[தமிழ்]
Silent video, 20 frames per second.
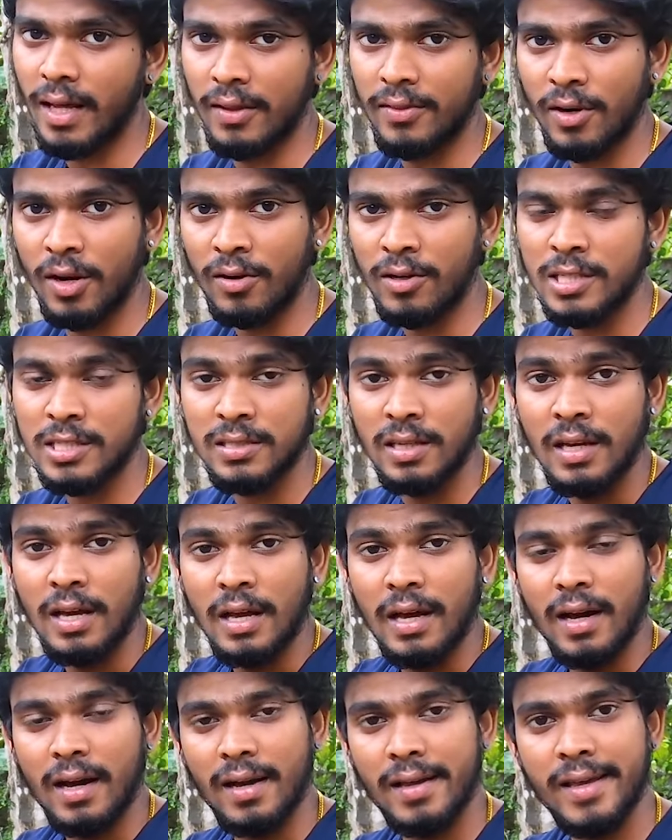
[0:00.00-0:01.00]
அந்தளவுக்கு
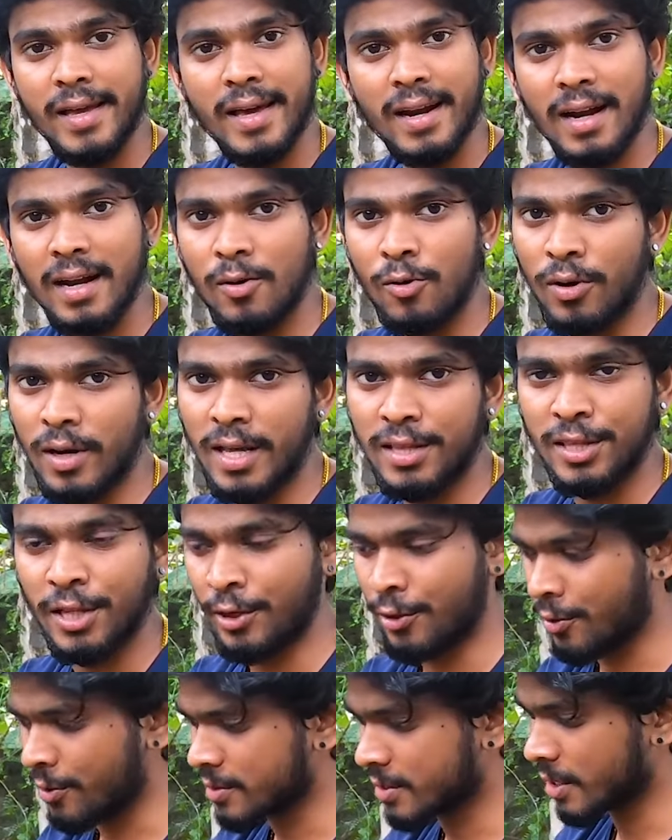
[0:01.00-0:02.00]
ஏறலை உங்களுக்கே
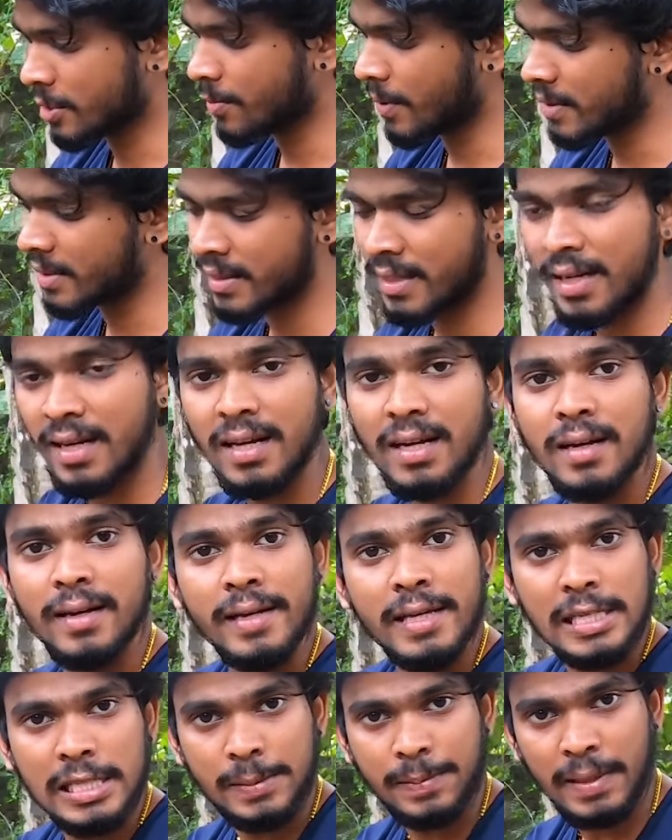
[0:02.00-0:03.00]
தெரியும் ஸோ இது பார்த்தீங்கன்னா
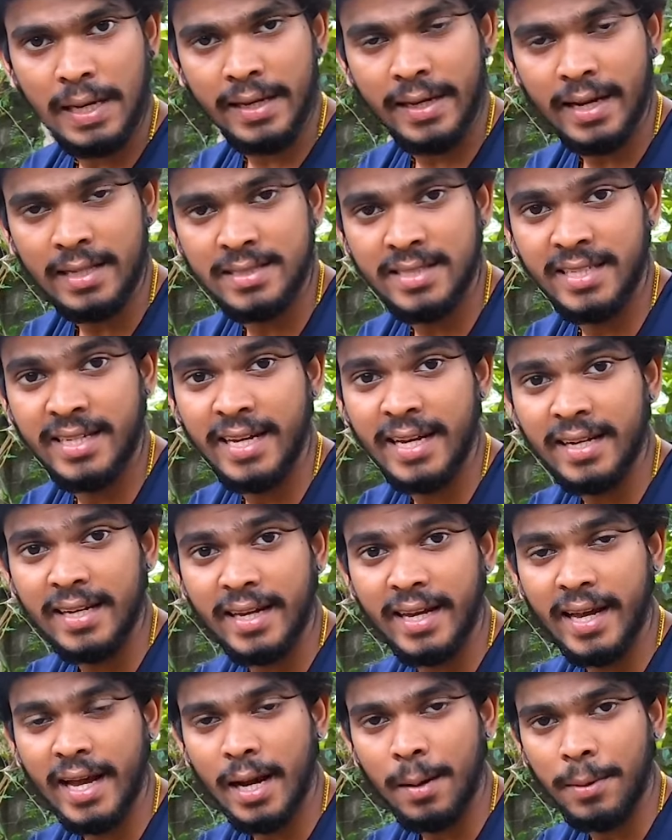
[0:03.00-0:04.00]
ஸ்பீடாக ஏறிச்சு ஏன்
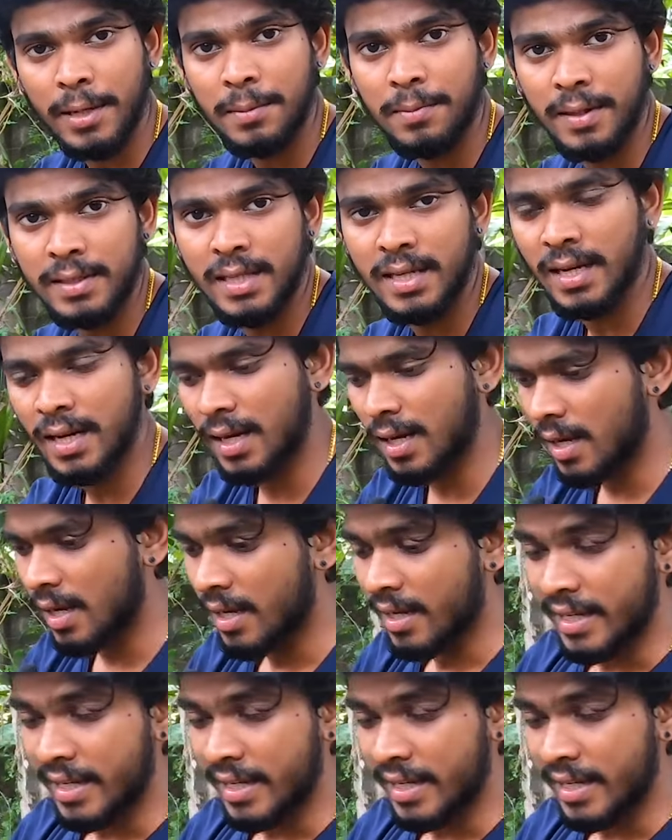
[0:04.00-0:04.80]
ஏன் அப்படின்னு பார்த்தீங்கன்னா